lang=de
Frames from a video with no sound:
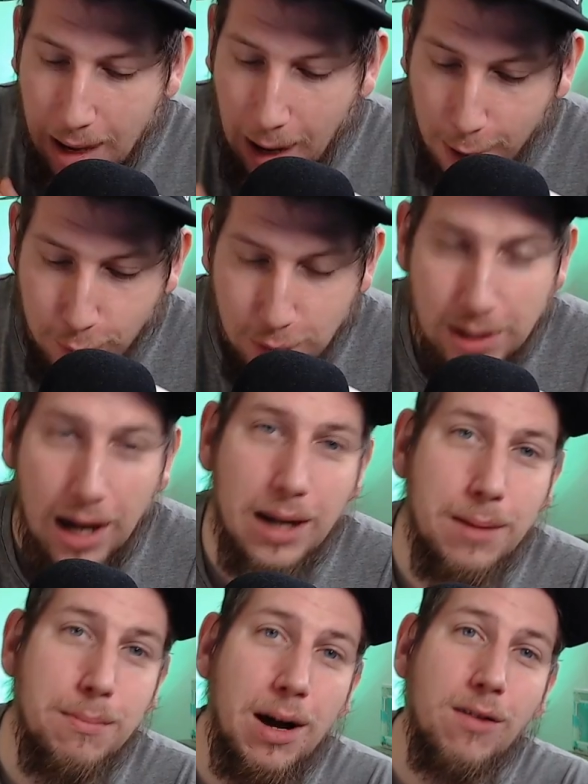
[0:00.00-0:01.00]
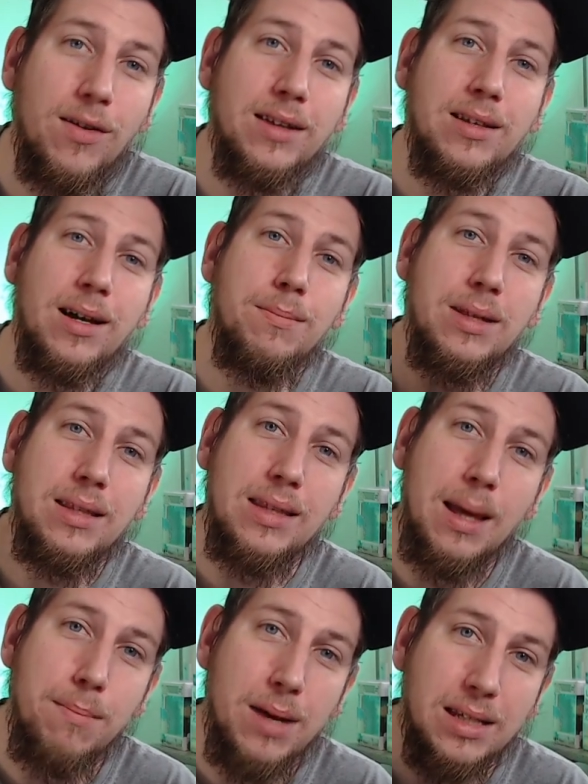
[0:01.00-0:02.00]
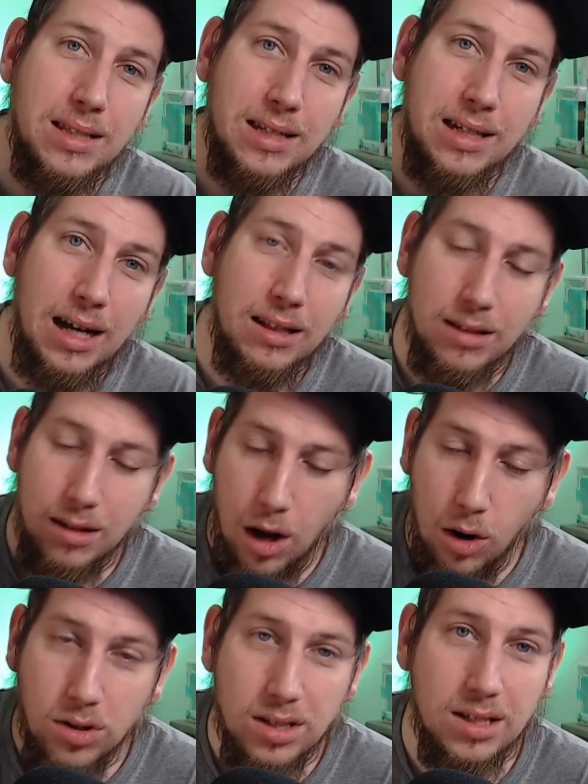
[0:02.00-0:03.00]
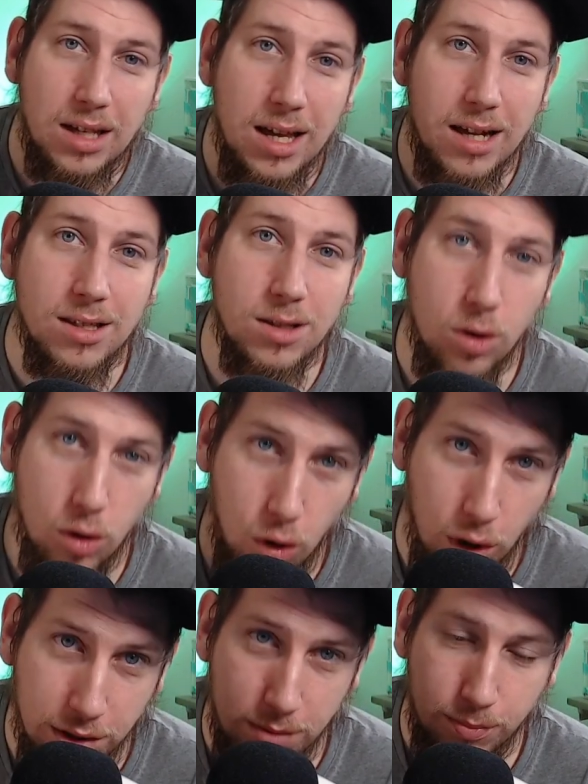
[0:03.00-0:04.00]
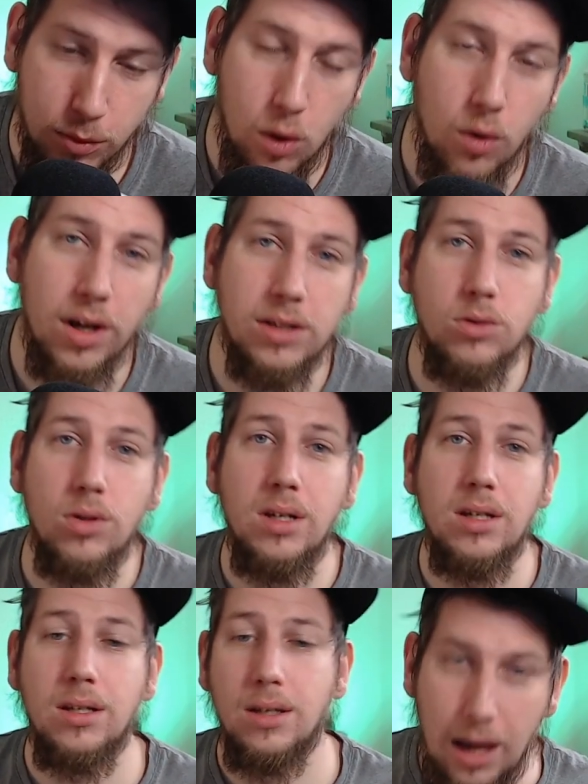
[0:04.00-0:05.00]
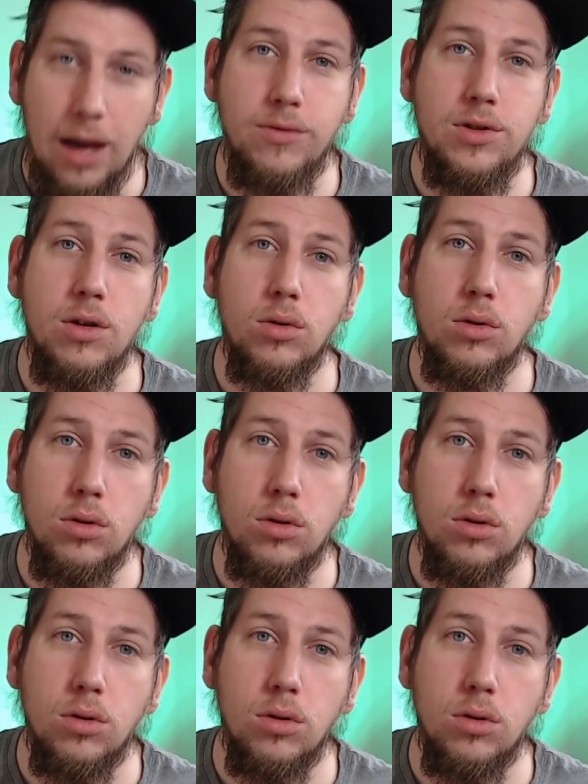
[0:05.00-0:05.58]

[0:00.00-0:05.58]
Aber würde ich sagen, machen wir weiter mit der besten Karte aus King's Court. Und das ist natürlich F-Zero